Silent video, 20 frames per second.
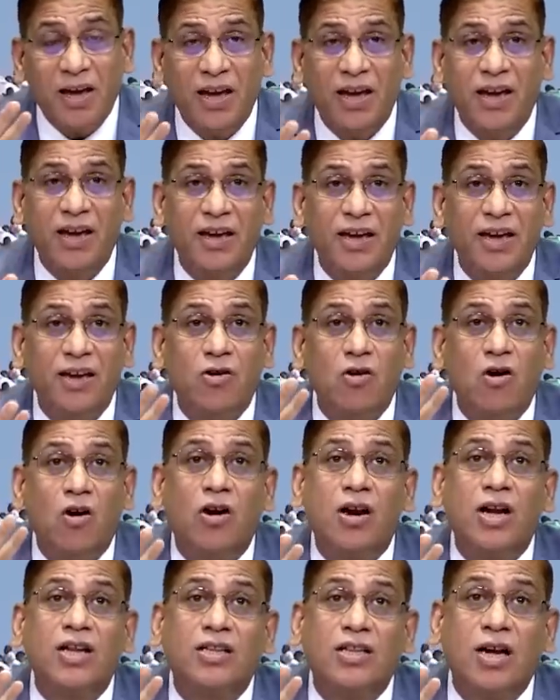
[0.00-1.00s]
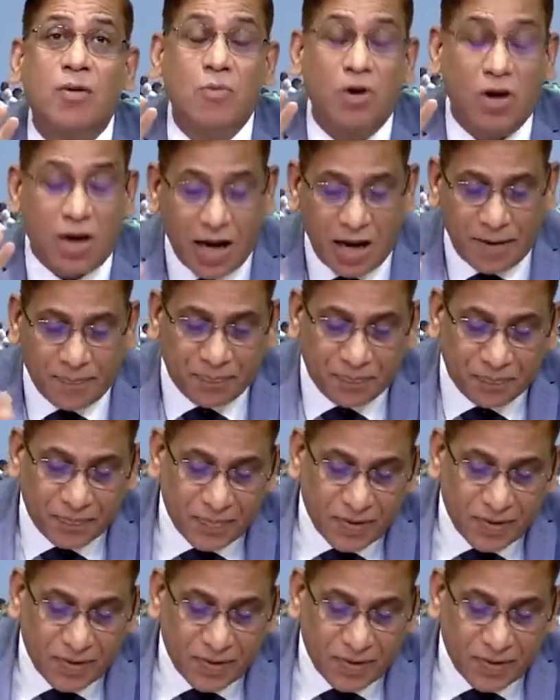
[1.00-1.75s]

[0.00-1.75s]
है एक औरत का मुकाम